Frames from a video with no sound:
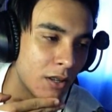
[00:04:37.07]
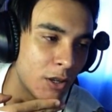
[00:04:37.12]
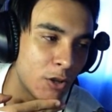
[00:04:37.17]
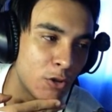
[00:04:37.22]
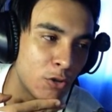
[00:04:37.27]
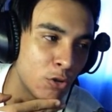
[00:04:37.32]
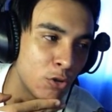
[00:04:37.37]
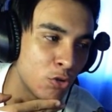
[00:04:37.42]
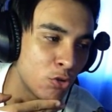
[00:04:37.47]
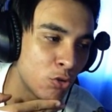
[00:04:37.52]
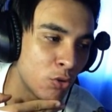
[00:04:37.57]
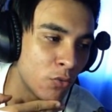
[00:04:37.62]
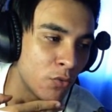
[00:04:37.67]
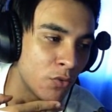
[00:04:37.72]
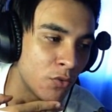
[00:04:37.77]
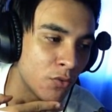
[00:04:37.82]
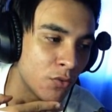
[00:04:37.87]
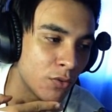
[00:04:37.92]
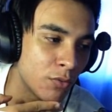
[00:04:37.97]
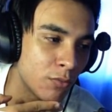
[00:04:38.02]
Eu não estou
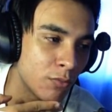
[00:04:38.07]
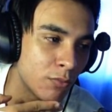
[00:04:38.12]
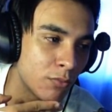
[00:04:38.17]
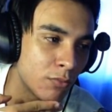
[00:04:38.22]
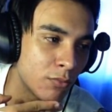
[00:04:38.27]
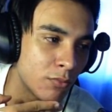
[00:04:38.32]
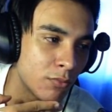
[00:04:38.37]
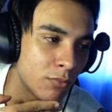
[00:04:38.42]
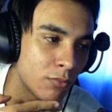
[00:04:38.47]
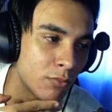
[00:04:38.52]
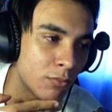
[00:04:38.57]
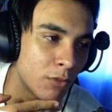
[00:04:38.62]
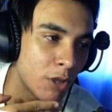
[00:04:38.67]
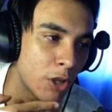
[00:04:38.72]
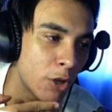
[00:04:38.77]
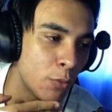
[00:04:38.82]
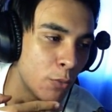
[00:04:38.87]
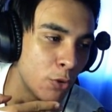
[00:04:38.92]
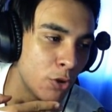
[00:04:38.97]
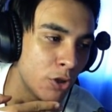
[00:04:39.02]
vivo.
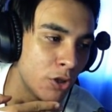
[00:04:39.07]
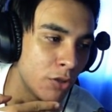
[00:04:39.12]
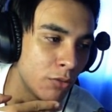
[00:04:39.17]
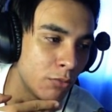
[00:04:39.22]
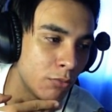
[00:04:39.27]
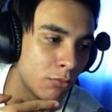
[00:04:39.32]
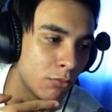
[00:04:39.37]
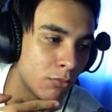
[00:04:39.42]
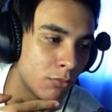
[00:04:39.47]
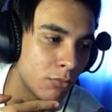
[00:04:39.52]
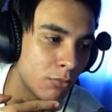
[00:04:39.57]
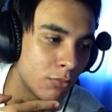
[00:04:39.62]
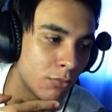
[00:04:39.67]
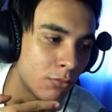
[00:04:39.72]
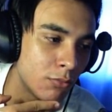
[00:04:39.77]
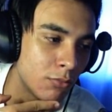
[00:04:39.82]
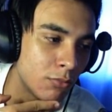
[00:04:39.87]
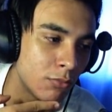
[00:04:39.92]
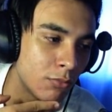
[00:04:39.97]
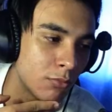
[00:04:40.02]
Eu morri.
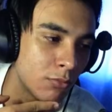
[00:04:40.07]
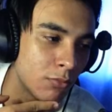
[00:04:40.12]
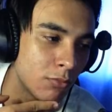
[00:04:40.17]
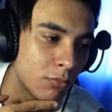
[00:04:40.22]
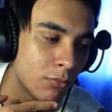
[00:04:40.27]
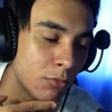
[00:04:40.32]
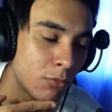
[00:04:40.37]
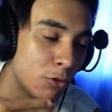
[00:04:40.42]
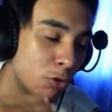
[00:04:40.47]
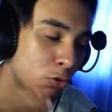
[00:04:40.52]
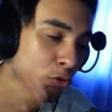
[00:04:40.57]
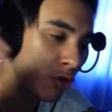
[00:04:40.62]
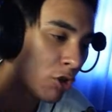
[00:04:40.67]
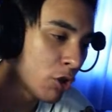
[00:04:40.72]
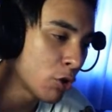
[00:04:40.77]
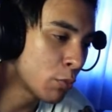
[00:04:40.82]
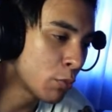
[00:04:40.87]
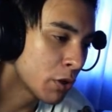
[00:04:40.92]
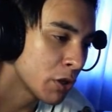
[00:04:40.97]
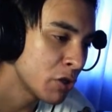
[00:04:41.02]
Não
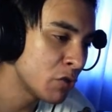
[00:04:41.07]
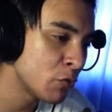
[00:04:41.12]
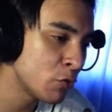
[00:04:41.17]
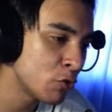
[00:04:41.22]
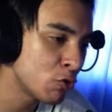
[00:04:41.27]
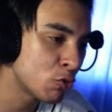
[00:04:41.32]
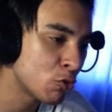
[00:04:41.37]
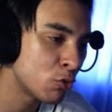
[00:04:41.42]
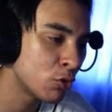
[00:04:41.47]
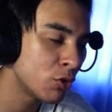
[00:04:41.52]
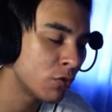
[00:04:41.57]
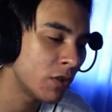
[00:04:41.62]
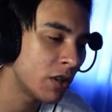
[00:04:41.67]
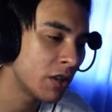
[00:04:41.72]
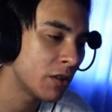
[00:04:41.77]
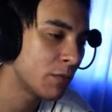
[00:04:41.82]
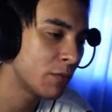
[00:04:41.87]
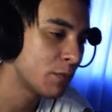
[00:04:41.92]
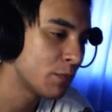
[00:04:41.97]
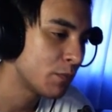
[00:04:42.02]
sei como que ativou o escudo,
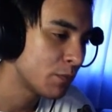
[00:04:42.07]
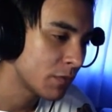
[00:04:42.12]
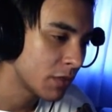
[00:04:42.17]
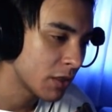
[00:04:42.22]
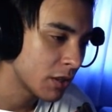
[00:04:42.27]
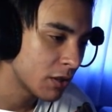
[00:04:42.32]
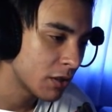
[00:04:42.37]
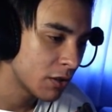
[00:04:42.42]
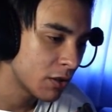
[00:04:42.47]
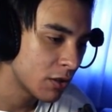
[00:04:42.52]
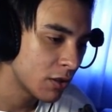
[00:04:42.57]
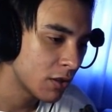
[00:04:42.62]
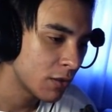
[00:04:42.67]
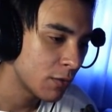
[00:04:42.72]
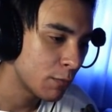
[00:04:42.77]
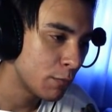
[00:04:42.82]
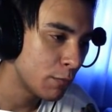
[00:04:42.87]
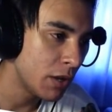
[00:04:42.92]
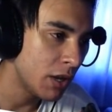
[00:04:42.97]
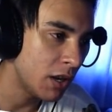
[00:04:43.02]
velho.
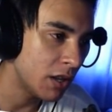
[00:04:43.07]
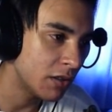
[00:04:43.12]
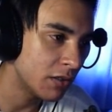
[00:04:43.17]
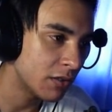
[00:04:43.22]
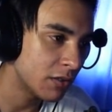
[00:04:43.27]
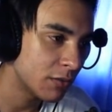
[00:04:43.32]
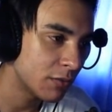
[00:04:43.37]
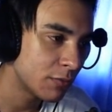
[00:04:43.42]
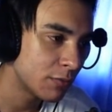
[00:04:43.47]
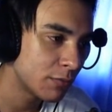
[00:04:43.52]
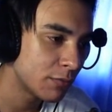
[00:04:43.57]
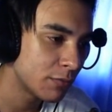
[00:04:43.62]
Beleza.